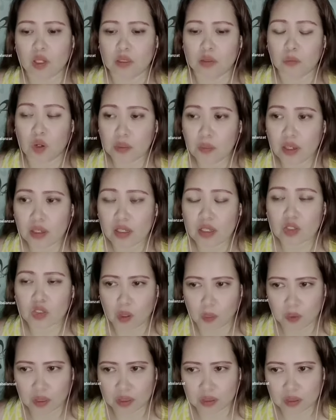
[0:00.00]
private
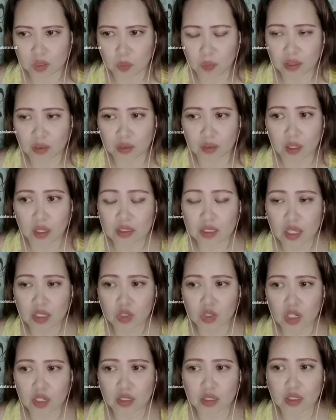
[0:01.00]
establishments,
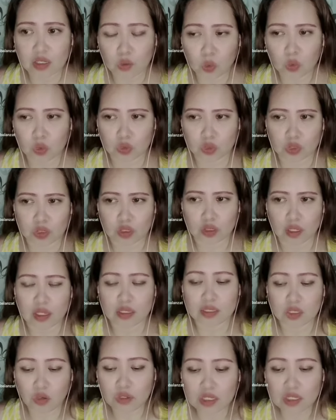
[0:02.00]
essential goods and
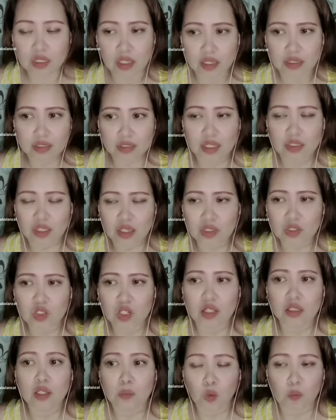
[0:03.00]
services,
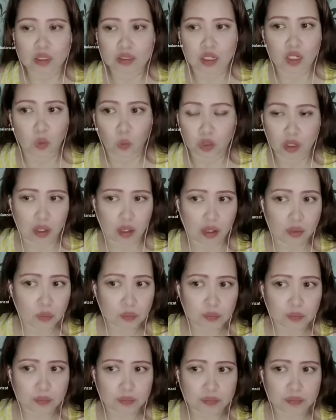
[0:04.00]
essential po ba si lugaw?